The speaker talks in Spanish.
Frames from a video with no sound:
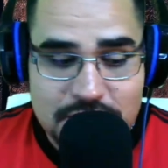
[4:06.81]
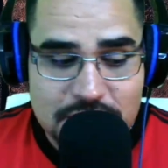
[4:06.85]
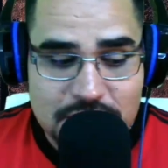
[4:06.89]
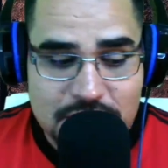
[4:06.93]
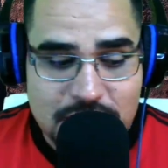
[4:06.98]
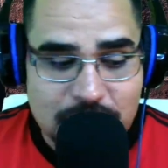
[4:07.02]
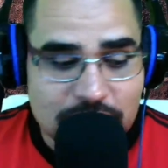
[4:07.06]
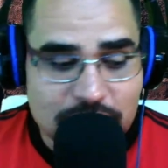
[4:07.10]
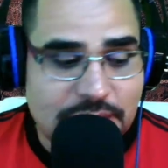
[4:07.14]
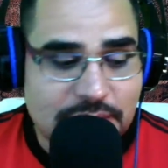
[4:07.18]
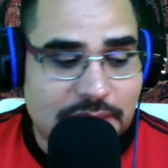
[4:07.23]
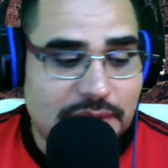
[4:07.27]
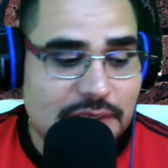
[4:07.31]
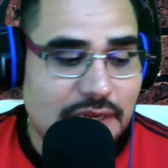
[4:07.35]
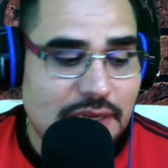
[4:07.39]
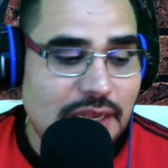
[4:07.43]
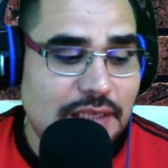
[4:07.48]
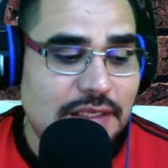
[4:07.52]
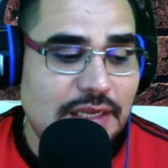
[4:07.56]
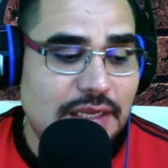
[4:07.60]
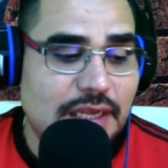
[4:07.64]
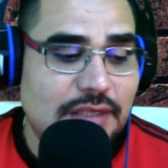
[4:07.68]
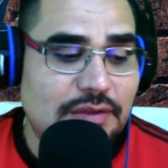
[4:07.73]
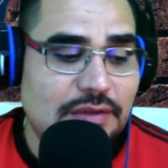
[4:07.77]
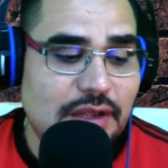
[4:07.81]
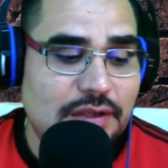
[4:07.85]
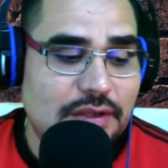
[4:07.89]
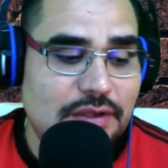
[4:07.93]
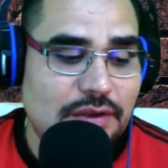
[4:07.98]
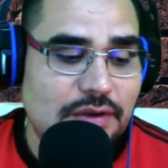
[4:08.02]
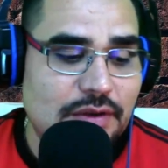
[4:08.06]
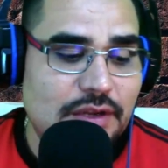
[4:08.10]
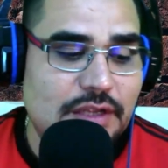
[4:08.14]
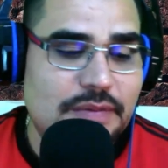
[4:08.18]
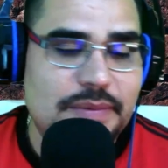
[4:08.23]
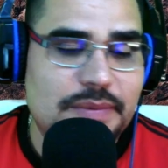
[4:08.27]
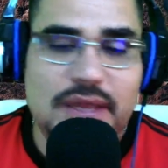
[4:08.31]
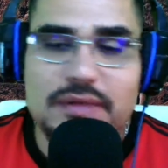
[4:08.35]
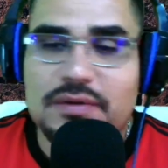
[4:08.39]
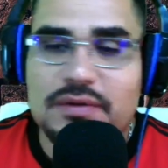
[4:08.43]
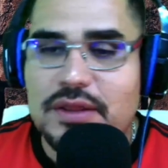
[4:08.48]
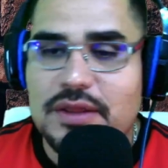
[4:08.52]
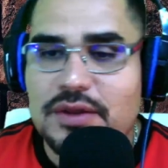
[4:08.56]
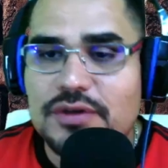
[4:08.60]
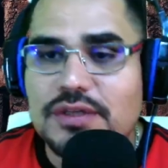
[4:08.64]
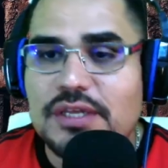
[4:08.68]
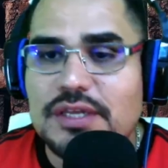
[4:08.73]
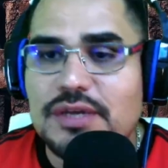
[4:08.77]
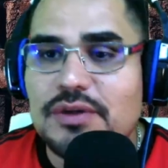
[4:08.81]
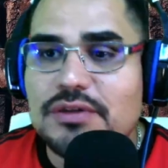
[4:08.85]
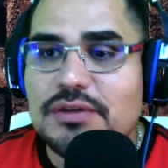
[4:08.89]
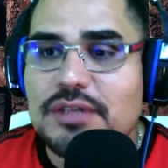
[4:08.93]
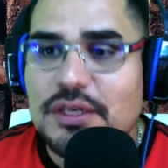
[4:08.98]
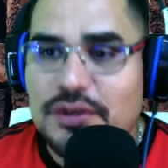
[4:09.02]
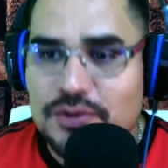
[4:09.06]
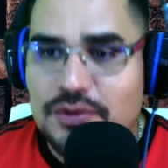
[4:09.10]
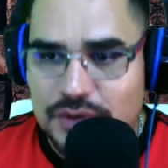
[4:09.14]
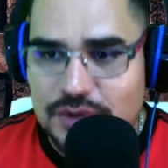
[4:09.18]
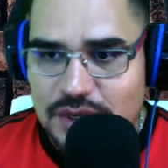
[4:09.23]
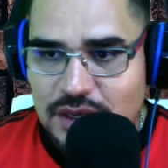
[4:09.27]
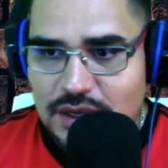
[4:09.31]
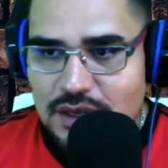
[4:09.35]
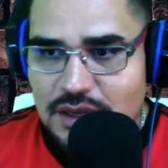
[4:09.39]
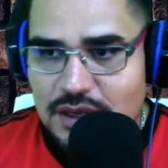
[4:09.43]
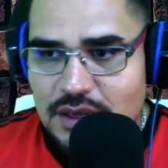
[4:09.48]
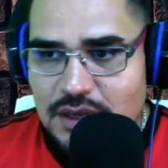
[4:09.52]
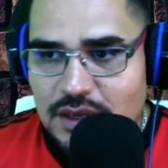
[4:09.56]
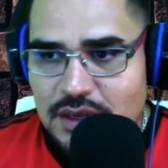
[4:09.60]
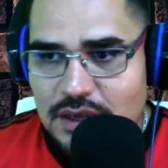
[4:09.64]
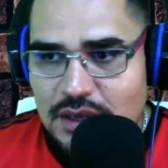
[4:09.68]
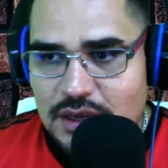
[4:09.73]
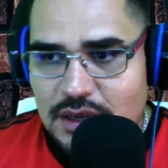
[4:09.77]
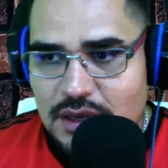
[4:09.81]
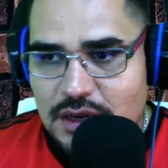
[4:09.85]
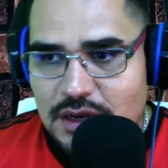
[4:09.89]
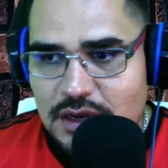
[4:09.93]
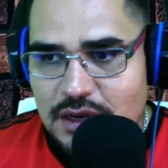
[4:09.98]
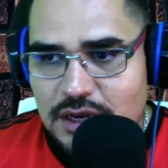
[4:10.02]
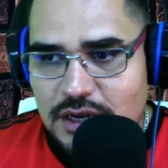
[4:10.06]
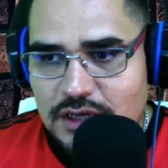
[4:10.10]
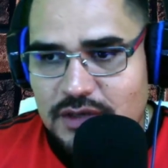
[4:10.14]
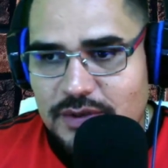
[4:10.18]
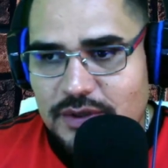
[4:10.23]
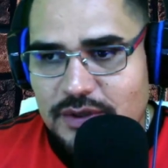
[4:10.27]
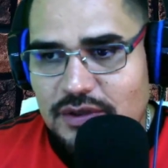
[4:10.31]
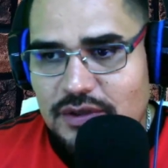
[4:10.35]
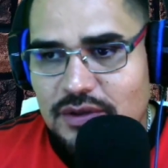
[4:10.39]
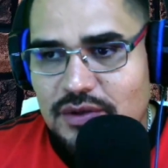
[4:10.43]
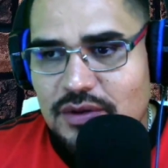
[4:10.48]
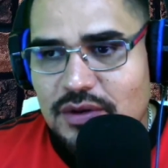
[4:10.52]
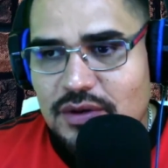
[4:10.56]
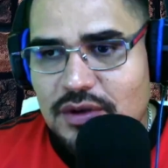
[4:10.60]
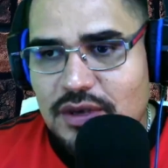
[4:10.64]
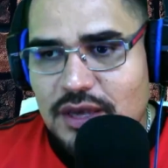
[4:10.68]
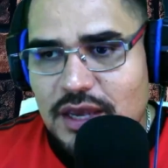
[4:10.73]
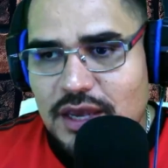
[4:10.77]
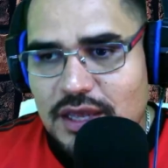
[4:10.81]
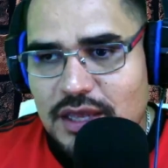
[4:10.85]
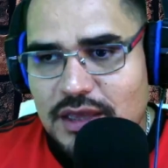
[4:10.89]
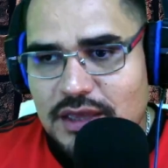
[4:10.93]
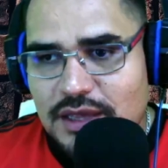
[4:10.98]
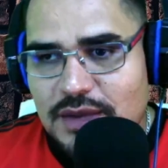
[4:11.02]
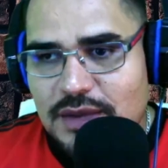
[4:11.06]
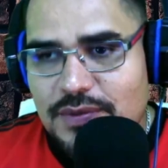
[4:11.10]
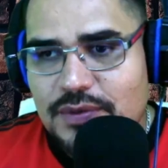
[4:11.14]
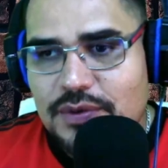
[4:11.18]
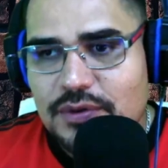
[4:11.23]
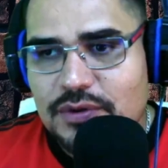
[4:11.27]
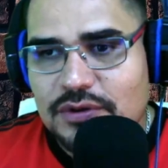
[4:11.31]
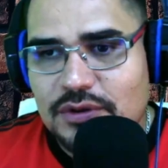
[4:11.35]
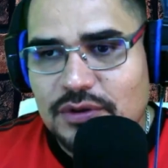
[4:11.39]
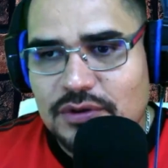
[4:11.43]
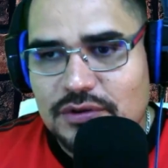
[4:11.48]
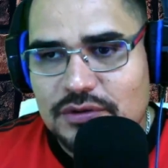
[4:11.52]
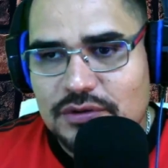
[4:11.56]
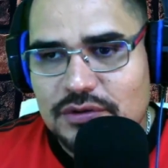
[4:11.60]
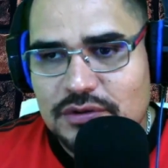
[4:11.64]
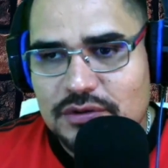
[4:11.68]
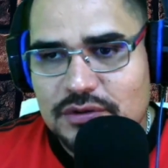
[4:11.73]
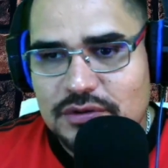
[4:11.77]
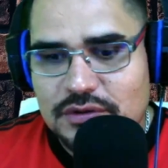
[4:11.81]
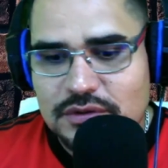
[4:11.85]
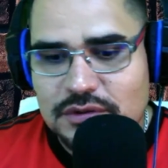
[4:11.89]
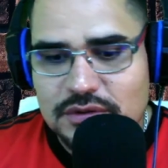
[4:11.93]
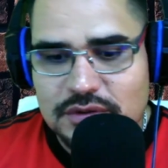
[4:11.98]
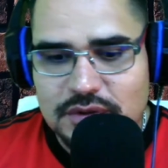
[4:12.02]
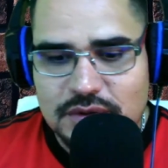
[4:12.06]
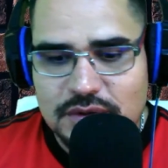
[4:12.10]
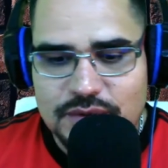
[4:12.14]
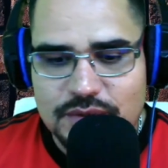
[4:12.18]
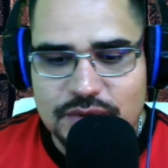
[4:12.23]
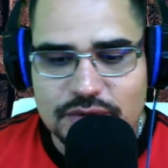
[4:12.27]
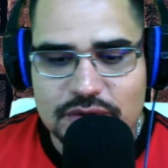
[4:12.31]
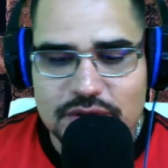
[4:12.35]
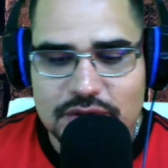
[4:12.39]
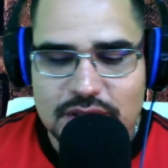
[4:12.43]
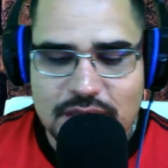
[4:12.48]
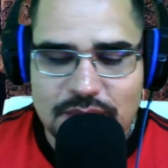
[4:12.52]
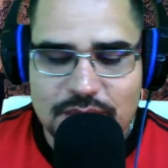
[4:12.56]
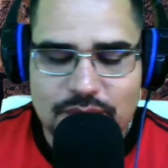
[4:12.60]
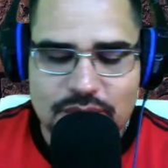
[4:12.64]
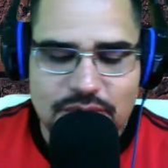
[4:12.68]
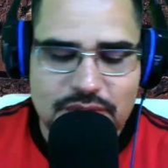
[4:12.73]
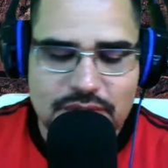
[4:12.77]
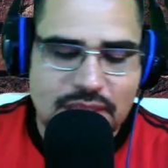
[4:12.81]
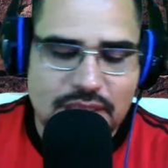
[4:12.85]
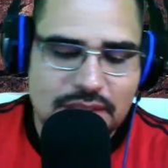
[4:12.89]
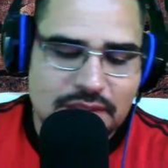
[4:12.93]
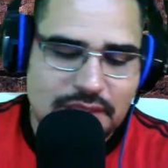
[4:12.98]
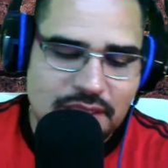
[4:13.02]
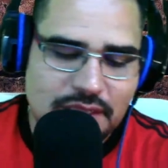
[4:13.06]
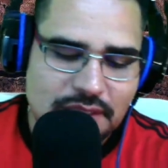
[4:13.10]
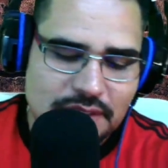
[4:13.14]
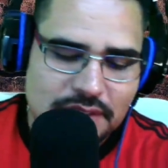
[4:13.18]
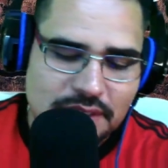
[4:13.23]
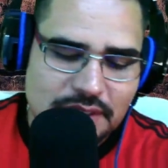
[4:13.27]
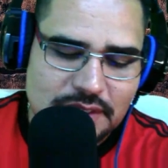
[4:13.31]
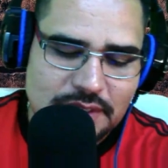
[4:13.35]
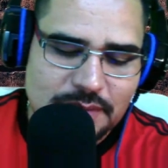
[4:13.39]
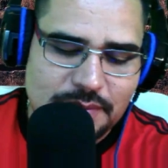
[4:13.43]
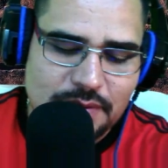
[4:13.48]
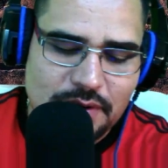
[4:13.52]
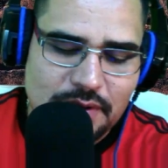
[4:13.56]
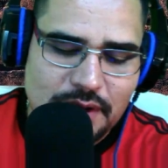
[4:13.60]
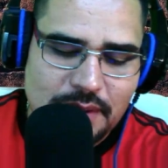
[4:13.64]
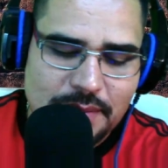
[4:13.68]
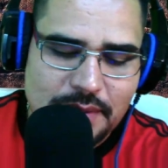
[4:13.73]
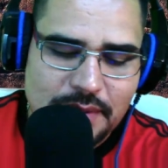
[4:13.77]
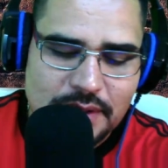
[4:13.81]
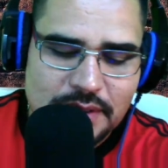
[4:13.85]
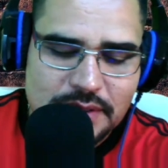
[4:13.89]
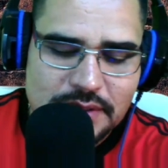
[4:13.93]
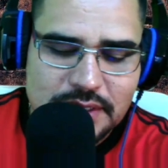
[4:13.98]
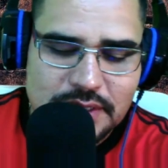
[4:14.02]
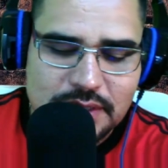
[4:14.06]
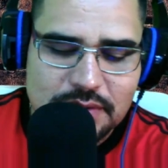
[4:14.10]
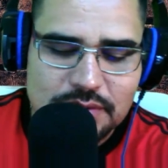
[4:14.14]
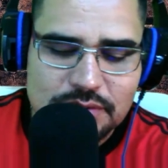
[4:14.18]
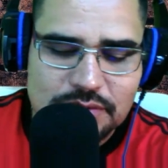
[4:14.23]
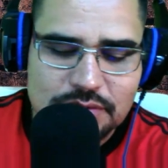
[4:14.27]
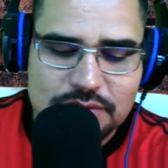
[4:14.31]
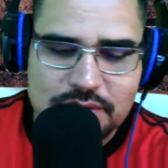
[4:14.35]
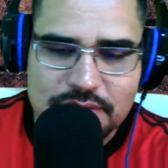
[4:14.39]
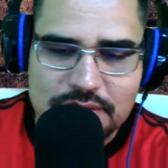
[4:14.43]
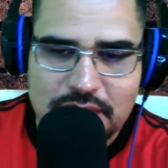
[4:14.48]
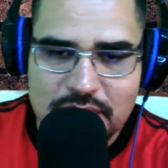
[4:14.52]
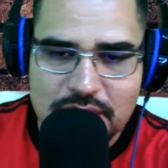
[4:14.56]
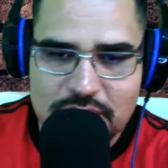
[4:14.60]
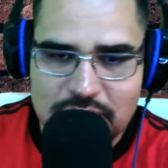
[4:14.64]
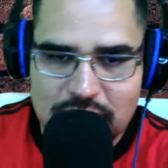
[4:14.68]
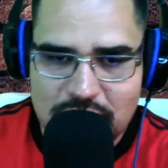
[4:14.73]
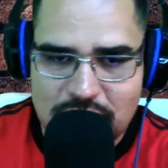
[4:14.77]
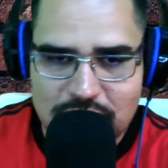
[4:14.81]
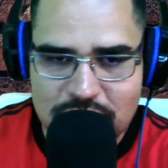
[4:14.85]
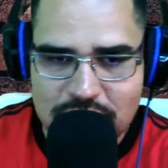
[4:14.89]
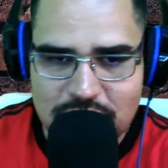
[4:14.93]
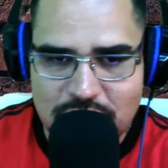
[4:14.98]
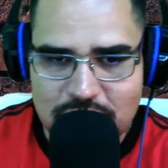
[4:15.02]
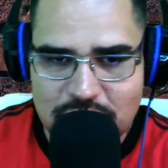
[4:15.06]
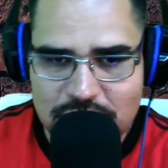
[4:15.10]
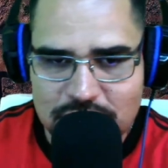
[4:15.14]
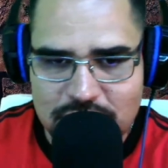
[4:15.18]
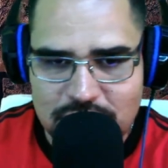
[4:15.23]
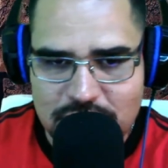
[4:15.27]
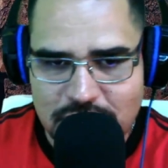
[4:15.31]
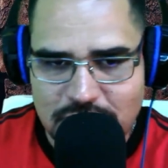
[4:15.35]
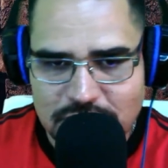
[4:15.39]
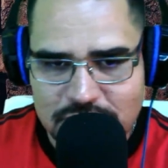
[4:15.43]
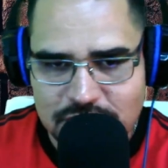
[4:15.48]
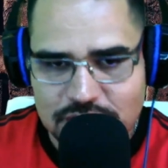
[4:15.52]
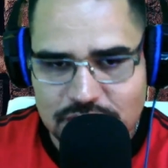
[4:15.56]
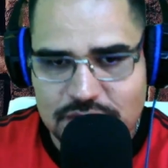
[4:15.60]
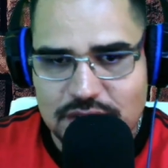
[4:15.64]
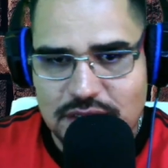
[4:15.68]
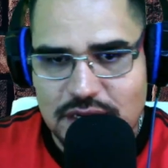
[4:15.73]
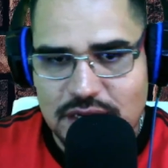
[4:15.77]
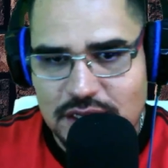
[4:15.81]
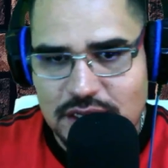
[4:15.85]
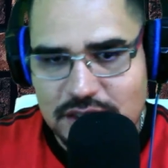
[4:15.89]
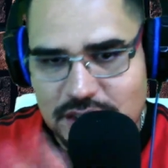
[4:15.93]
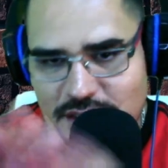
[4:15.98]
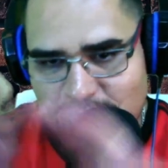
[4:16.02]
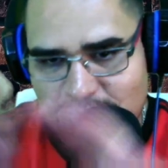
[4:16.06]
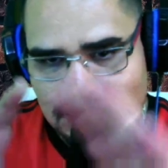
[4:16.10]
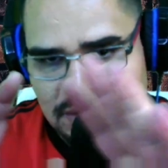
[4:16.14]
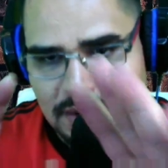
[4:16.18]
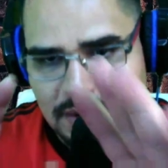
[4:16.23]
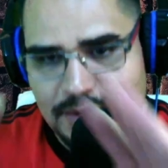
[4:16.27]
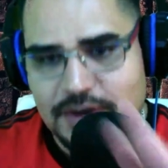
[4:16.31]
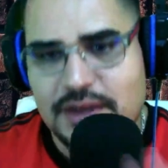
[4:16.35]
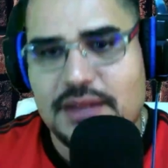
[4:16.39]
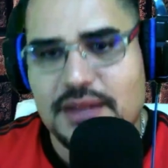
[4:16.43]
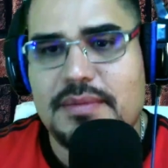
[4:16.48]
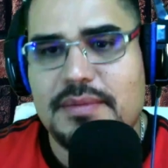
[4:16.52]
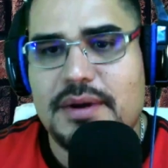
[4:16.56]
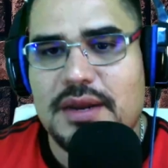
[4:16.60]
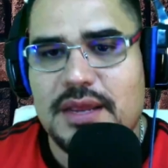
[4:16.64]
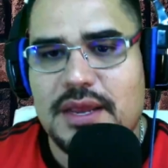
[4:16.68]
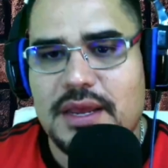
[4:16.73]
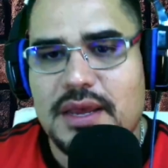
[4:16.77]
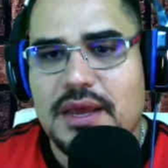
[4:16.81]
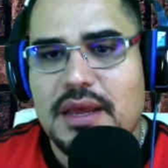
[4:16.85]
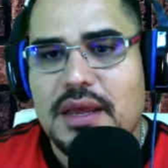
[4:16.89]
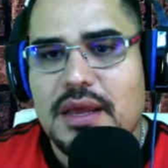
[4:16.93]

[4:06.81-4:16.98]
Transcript: Vamos a pasar a hacer las oraciones pidiéndole a Dios que nos ayude y sobre todo que dé frutos, frutos abundantes este programa según su inmaculado corazón de Jesús y de la Santísima Virgen María